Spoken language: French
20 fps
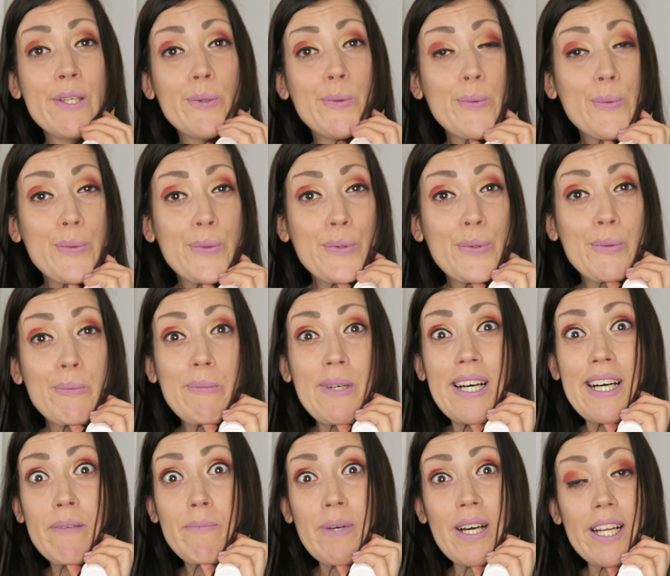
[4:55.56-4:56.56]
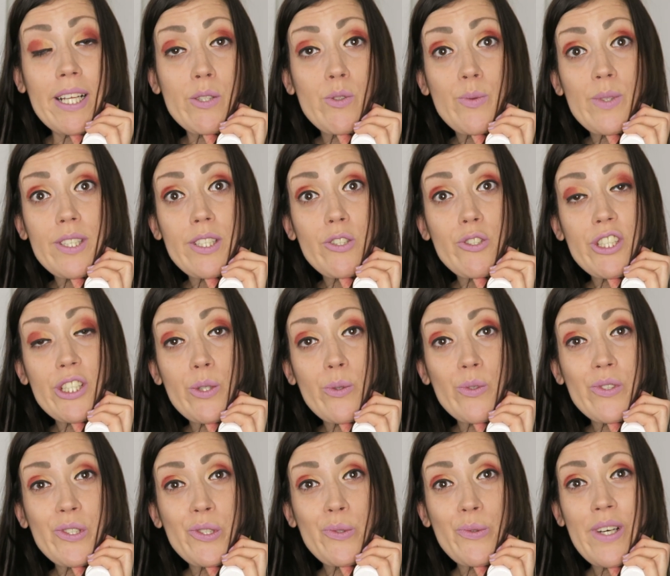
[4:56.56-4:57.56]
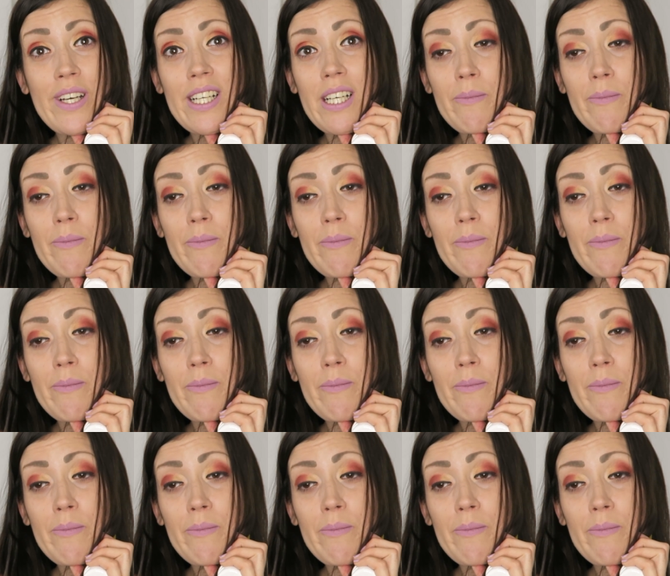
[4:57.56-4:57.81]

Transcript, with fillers: Donc bah, par la suite, j'ai continué à la